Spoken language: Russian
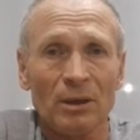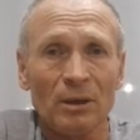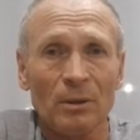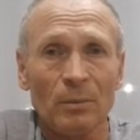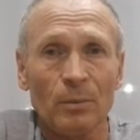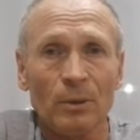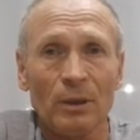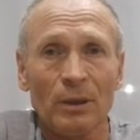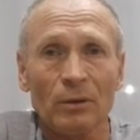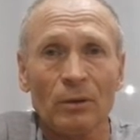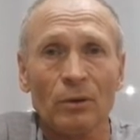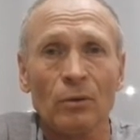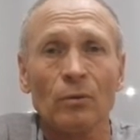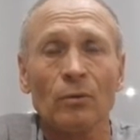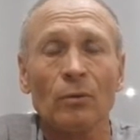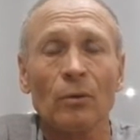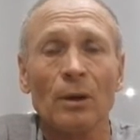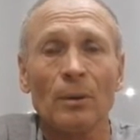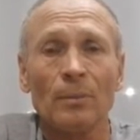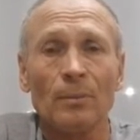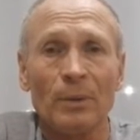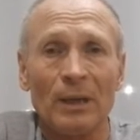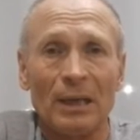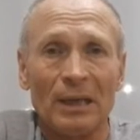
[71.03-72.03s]
избил
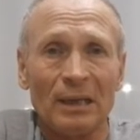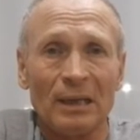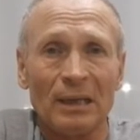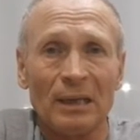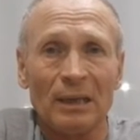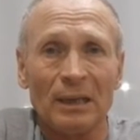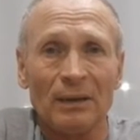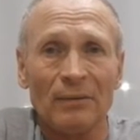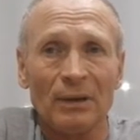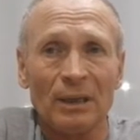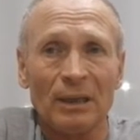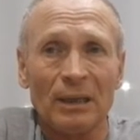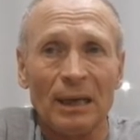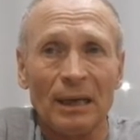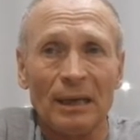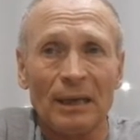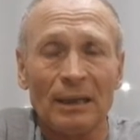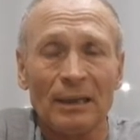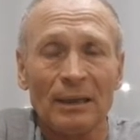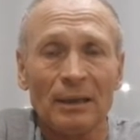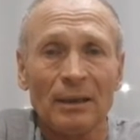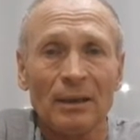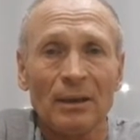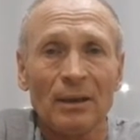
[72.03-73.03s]
Шкуропейкина
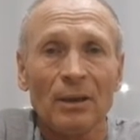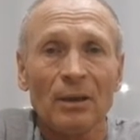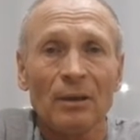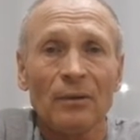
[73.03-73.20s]
Виталия.